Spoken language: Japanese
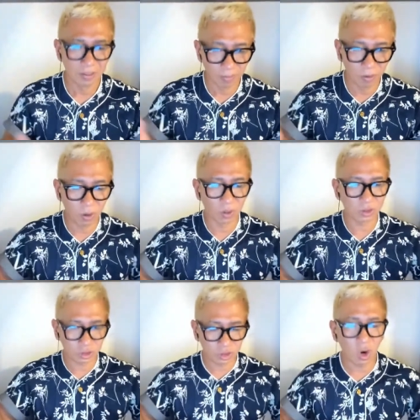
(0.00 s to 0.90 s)
もう、
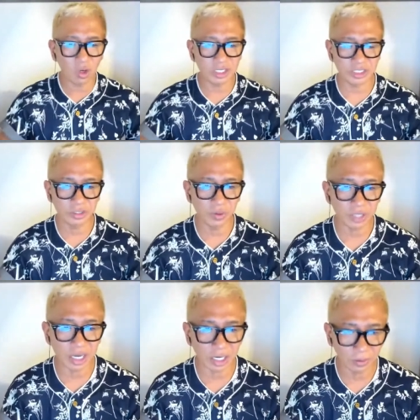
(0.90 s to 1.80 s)
長期事業
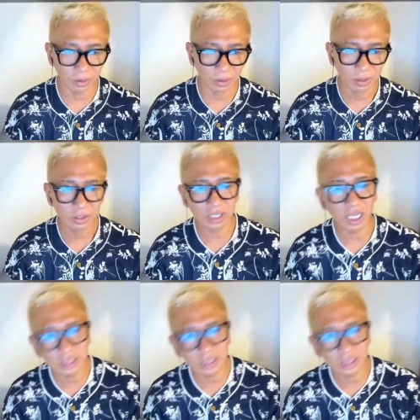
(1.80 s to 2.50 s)
計画の、てっ